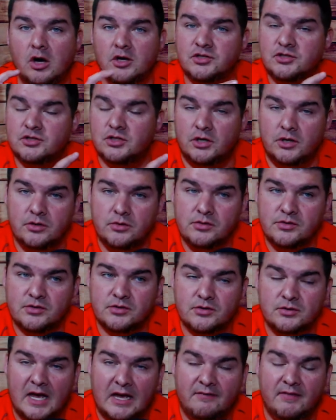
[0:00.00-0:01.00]

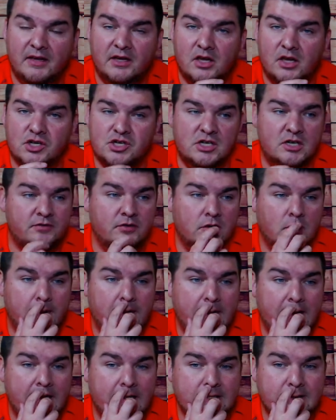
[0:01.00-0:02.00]
Hustlers avec Jennifer
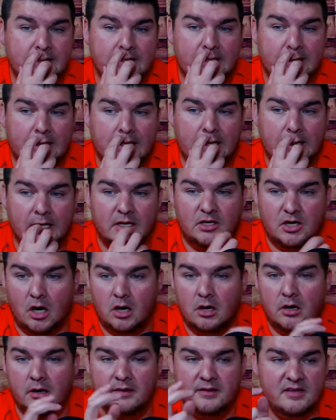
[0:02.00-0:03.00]
Lopez et euh,
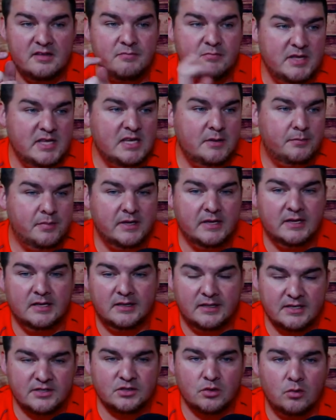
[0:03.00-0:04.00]
Cardi B puis
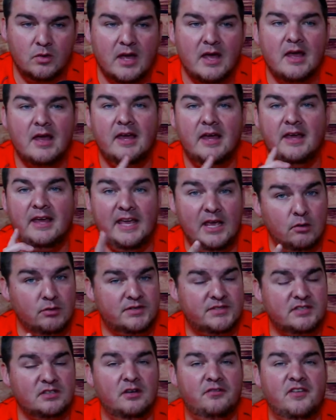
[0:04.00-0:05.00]
Lizzo et
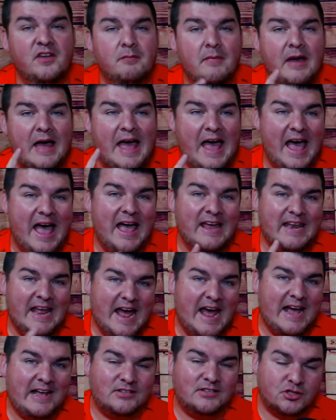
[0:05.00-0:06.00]
aussi le film Ad
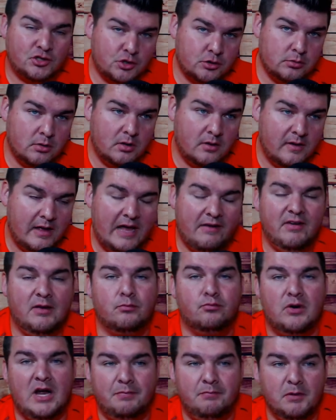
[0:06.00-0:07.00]
Astra avec
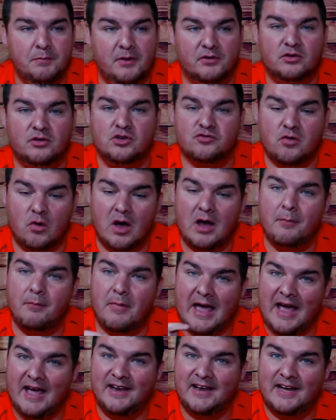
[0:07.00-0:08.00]
Brad Pitt parce que je vais voir
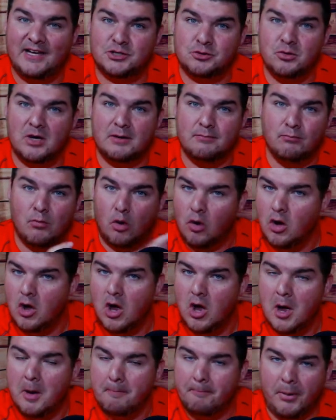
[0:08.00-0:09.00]
Ad Astra avec mon
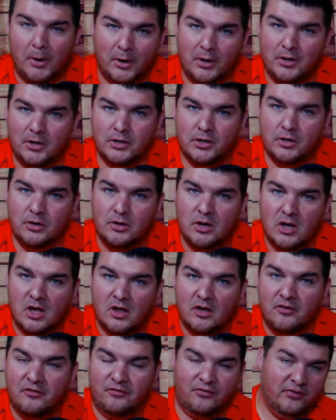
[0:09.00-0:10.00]
partner
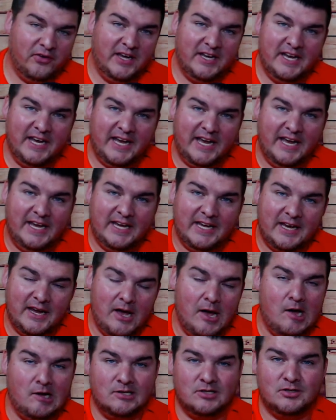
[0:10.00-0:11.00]
Frédéric
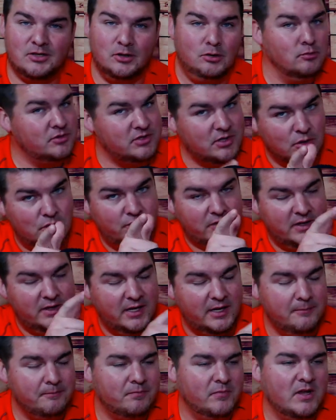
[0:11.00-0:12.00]
Arsenault, C'était quoi
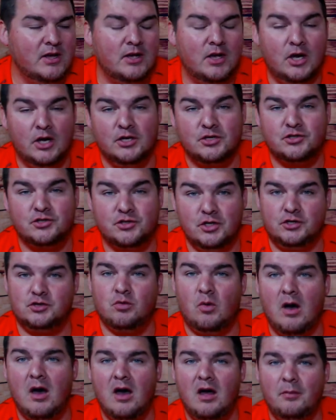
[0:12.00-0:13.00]
Frédéric, euh, ce
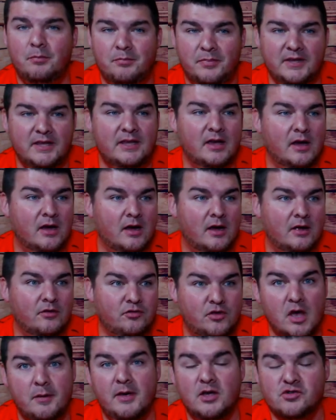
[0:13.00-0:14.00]
soir puis euh,
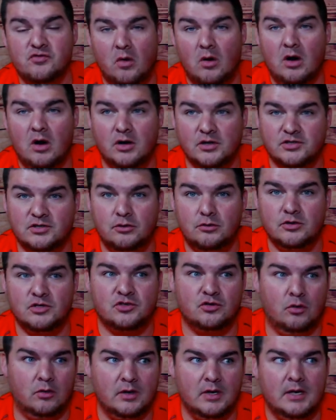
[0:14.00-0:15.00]
demain je vais voir Hustlers
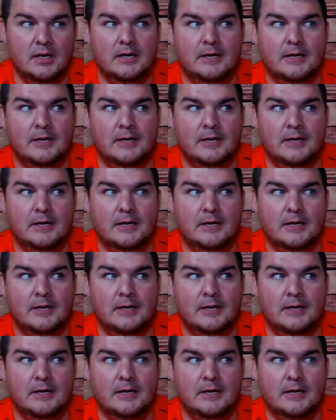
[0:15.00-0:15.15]
donc